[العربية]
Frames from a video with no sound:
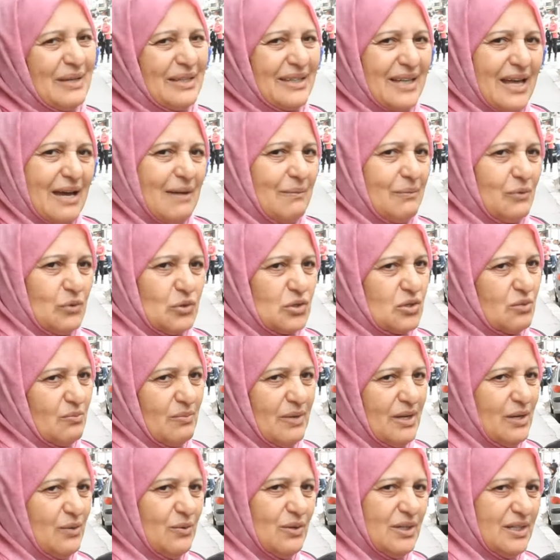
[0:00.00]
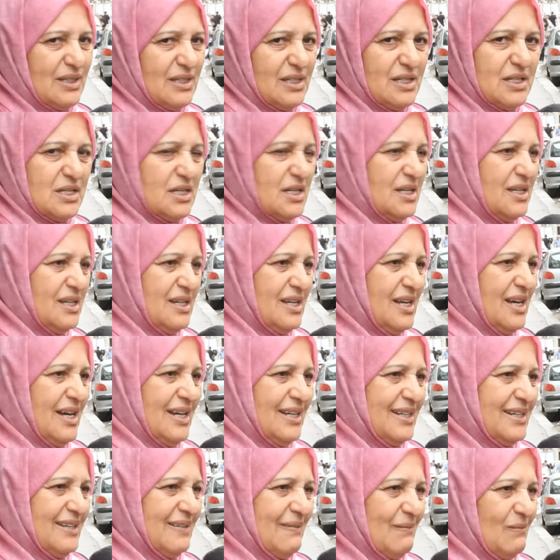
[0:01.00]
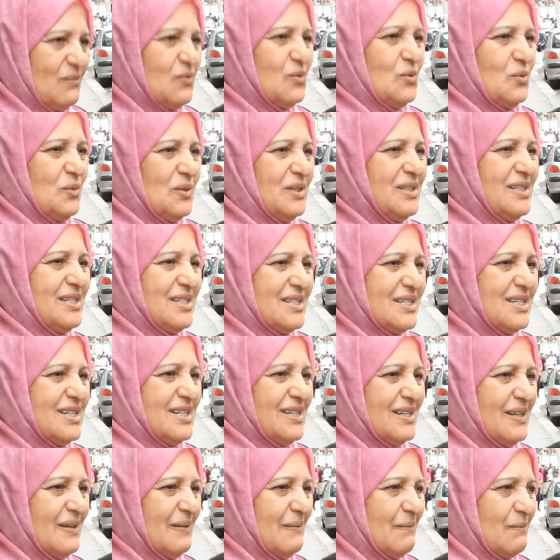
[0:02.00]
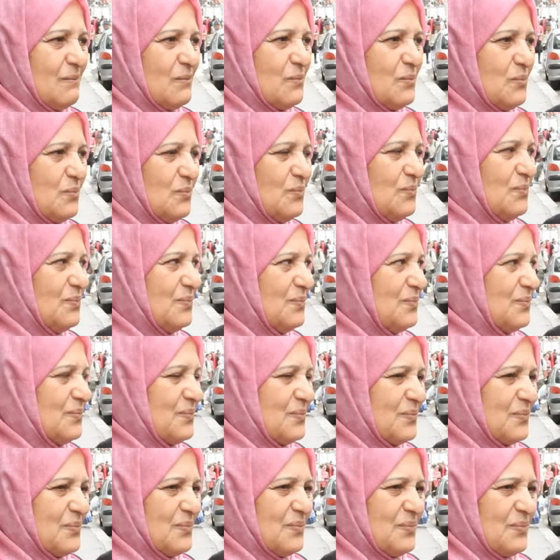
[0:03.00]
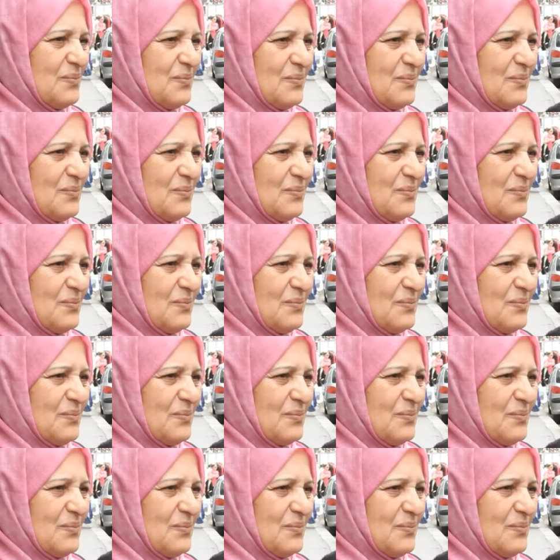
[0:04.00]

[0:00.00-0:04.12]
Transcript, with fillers: نتقابلوش وما ولدي يجيني يعني ولدك يجي ولدي يجيني آه،